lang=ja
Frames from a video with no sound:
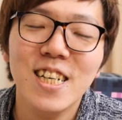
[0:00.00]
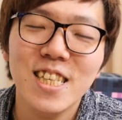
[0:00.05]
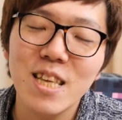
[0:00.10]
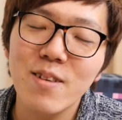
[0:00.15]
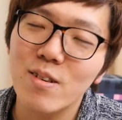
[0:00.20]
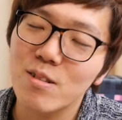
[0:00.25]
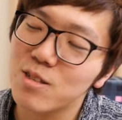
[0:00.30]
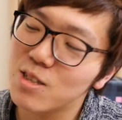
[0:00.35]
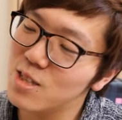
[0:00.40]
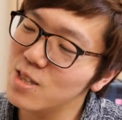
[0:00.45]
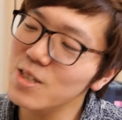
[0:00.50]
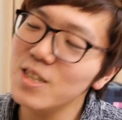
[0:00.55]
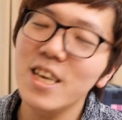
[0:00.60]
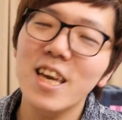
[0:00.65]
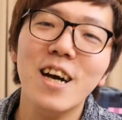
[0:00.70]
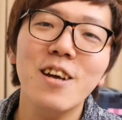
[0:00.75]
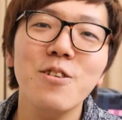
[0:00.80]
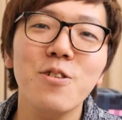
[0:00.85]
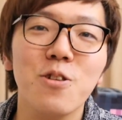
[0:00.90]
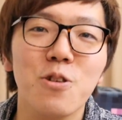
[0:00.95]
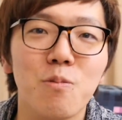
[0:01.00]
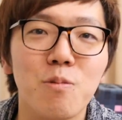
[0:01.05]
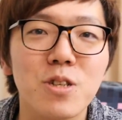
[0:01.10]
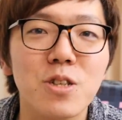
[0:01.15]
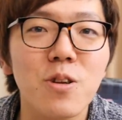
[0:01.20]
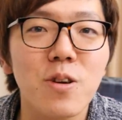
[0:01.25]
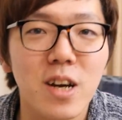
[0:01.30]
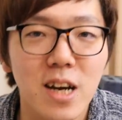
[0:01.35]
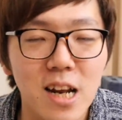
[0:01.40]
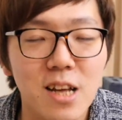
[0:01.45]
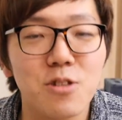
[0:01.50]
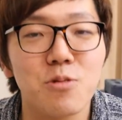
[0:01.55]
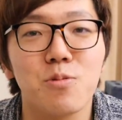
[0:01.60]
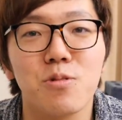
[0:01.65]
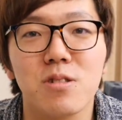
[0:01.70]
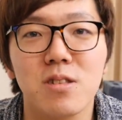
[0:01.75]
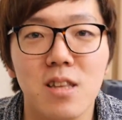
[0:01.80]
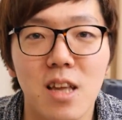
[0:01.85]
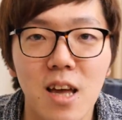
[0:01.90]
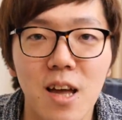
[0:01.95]
では普通にやるより面白いかなと
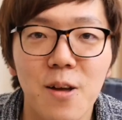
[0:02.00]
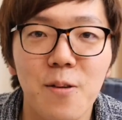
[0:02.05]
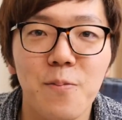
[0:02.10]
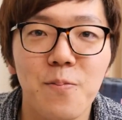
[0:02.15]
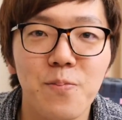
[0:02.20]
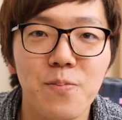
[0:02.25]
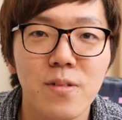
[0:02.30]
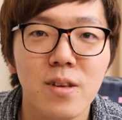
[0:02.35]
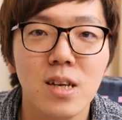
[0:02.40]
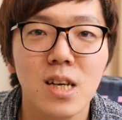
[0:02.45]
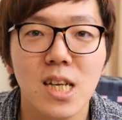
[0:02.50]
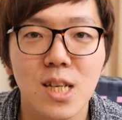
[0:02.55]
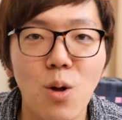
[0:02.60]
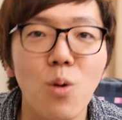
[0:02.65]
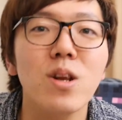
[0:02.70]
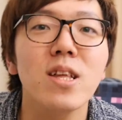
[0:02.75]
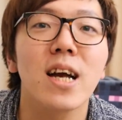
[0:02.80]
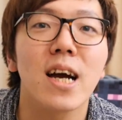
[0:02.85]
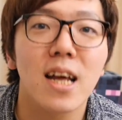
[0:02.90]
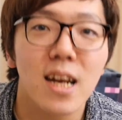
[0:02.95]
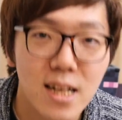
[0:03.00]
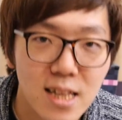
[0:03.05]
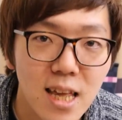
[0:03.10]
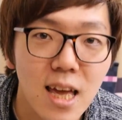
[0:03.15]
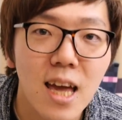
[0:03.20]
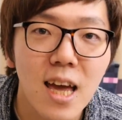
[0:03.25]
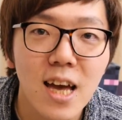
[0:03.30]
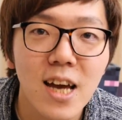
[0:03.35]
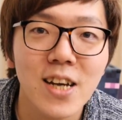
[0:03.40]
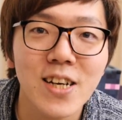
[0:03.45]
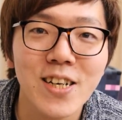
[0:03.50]
思って。一人だからね。